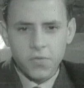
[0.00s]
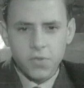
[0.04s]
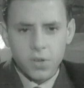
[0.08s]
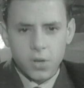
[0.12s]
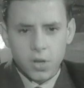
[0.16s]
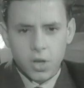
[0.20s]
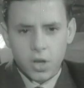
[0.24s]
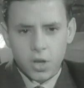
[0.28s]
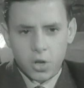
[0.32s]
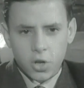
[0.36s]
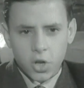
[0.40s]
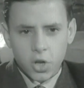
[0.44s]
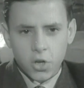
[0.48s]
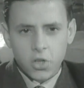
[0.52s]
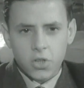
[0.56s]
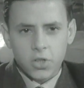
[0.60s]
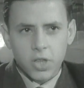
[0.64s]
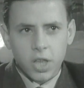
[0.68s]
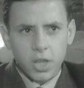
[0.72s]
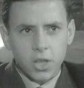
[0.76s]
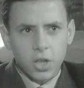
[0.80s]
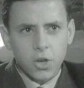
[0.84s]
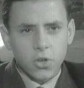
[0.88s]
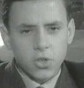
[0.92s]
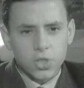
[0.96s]
Wir können
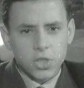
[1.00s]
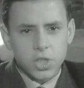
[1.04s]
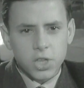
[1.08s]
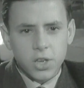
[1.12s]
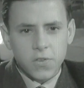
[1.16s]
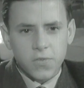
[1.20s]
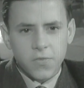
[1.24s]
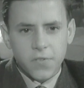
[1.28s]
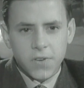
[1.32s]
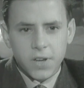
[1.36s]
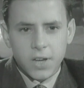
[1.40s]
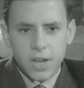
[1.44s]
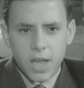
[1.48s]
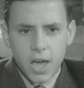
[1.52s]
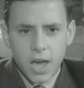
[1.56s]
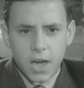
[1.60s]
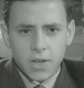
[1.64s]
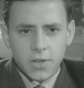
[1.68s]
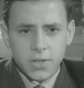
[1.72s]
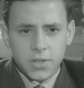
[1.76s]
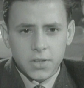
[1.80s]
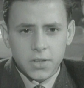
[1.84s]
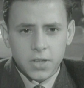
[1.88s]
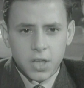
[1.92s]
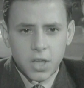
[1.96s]
daraus sehr viel
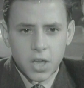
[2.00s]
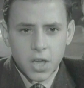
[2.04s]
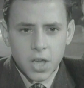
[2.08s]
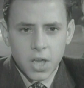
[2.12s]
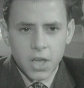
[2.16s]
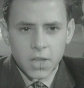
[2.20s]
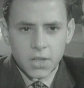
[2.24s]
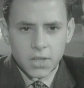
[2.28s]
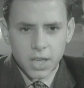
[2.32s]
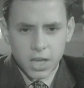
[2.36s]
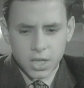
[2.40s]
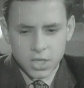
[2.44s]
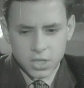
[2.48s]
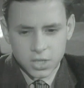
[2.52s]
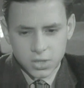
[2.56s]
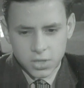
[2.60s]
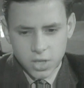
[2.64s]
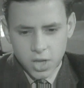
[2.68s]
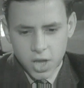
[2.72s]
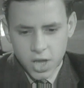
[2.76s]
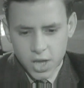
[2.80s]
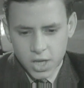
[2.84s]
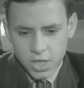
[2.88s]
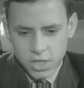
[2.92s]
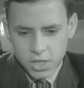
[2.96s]
lernen dass
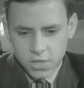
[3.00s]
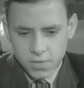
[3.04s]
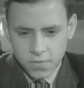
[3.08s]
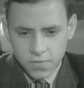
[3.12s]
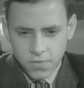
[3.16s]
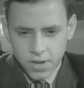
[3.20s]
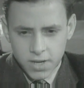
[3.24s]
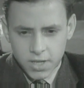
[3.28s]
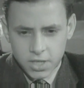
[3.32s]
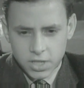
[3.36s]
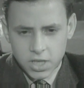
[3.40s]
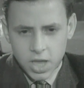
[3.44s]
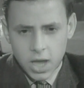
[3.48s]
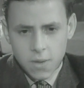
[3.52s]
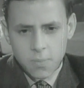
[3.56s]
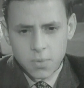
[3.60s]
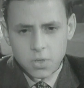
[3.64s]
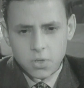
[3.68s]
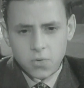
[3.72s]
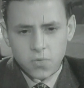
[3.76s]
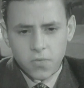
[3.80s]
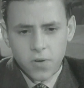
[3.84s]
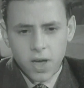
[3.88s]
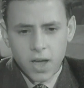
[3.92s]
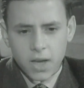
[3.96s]
es, wenn es
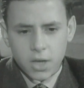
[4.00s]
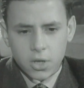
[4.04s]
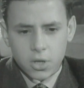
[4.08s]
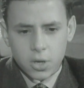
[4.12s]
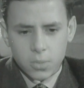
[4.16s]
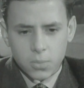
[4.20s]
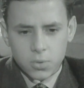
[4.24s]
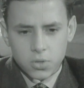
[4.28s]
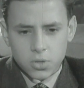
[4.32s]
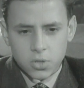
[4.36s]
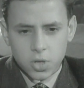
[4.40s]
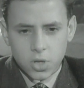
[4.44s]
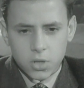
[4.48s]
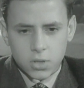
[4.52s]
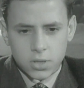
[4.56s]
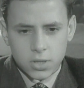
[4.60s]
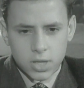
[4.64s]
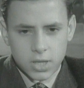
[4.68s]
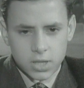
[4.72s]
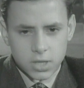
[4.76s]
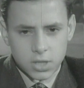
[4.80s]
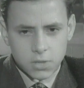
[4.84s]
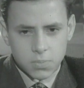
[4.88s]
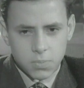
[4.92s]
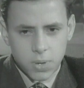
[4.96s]
einmal so weit kommen sollte,
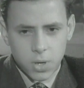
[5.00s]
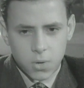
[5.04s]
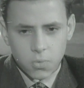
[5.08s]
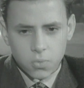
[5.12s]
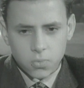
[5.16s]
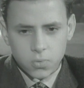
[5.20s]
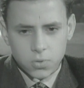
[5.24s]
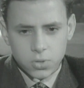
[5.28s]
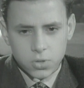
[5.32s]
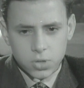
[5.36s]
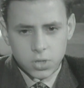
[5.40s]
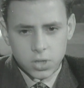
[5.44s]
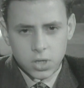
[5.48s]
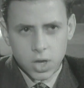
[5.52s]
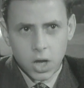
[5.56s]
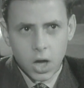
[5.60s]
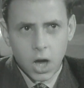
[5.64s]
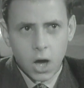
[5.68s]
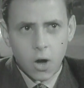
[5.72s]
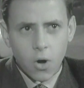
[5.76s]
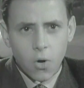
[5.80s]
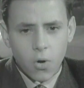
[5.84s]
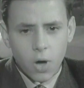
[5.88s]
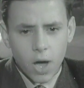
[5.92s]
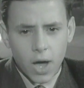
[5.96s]
dass es bei uns
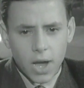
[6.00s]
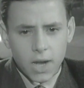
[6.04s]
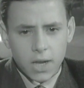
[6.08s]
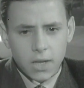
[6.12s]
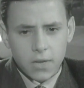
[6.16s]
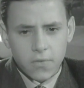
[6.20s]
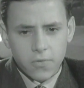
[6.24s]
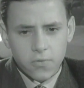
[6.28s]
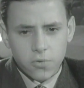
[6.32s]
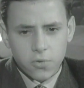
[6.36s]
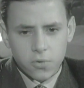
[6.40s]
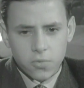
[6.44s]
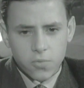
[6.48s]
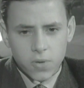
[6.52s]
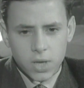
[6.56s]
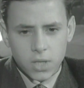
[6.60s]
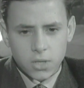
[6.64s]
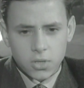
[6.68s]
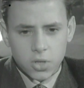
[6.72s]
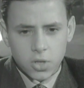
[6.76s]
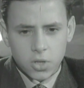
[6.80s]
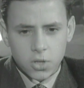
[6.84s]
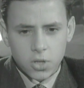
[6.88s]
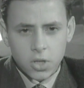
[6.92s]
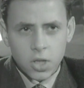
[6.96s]
hier auch eingeführt
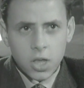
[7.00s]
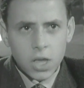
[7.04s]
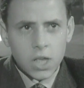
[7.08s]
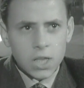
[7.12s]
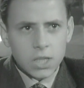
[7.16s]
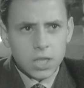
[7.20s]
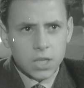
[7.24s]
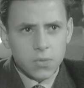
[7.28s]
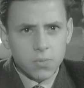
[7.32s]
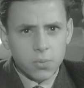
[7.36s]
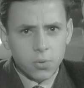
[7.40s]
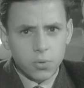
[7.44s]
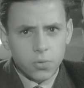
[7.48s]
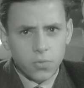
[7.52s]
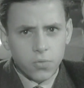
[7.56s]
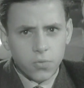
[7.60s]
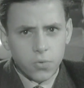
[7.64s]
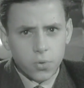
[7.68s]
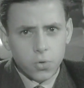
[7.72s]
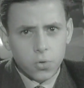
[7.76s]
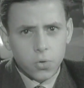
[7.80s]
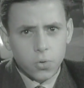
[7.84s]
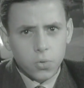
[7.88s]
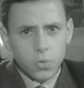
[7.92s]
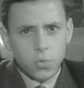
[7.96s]
werden sollte, dass wir uns
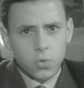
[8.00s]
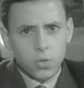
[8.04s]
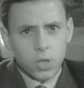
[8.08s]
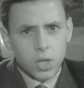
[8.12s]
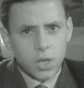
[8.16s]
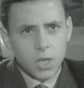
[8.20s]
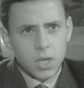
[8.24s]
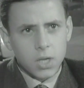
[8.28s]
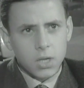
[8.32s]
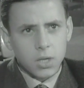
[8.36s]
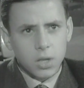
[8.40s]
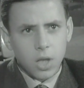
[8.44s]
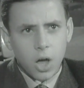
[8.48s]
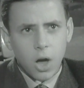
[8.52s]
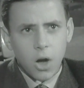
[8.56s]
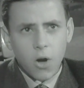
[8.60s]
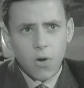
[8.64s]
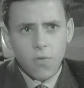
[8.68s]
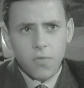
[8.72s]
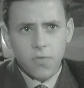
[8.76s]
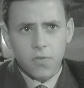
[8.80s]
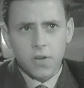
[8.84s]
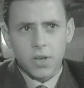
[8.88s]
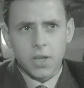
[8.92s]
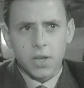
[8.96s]
früh genug dagegen
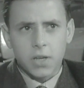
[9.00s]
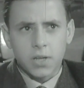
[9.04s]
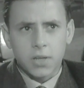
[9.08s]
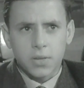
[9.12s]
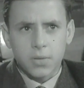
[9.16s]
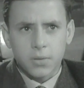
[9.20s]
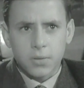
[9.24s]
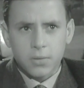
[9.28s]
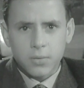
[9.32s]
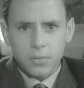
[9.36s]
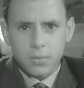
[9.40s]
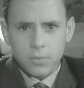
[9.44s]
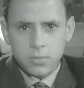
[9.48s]
auflehnen.